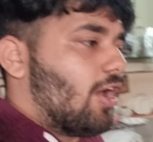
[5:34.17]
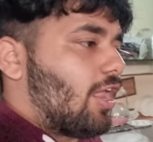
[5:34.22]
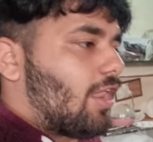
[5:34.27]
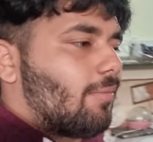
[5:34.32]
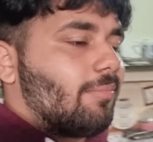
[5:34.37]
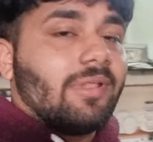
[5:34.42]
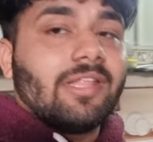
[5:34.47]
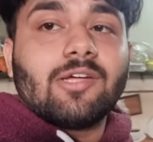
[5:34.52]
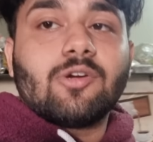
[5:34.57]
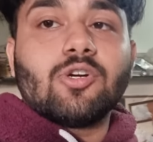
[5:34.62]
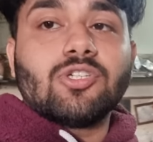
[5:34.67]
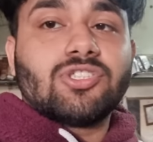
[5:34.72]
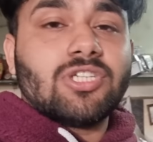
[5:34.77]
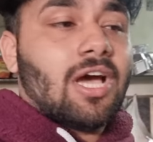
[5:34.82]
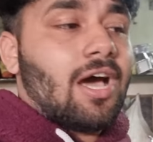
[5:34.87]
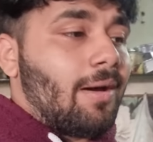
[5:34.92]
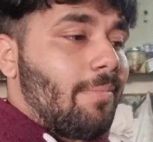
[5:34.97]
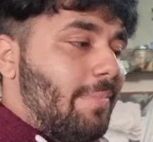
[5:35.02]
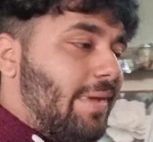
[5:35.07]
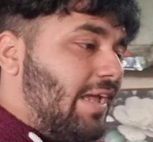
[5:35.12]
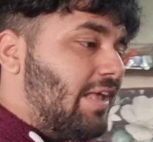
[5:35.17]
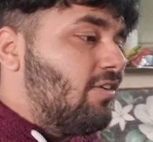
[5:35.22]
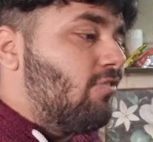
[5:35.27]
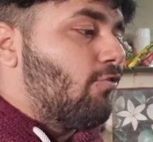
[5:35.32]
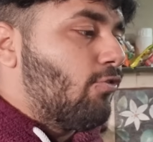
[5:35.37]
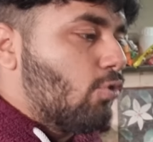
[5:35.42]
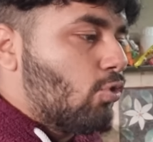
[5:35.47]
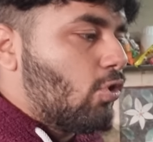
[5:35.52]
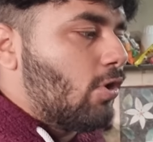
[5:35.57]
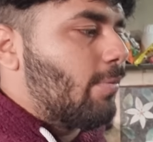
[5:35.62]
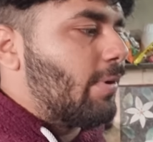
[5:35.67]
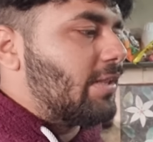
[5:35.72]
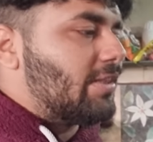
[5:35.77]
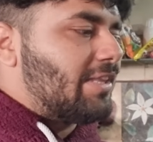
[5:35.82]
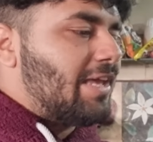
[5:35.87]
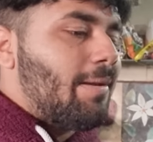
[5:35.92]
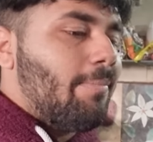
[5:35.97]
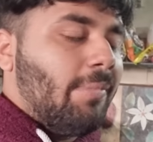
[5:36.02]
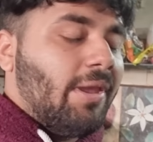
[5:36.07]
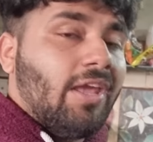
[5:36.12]
और हमने देखो जहाँ मेन फूड
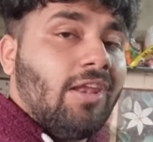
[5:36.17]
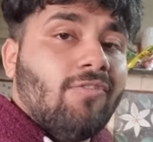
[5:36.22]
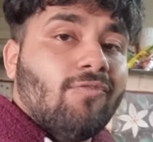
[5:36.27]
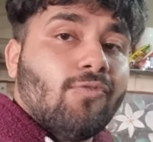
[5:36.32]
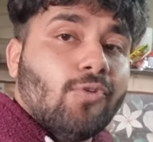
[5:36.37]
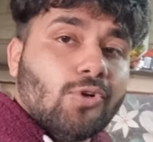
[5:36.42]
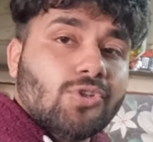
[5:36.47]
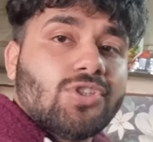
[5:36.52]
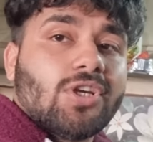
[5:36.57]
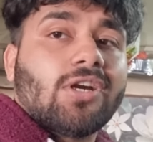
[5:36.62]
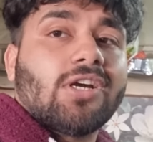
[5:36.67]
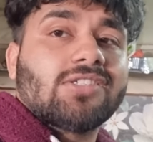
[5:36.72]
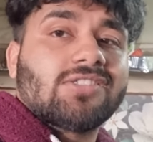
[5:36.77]
बनता है मेन वो जगह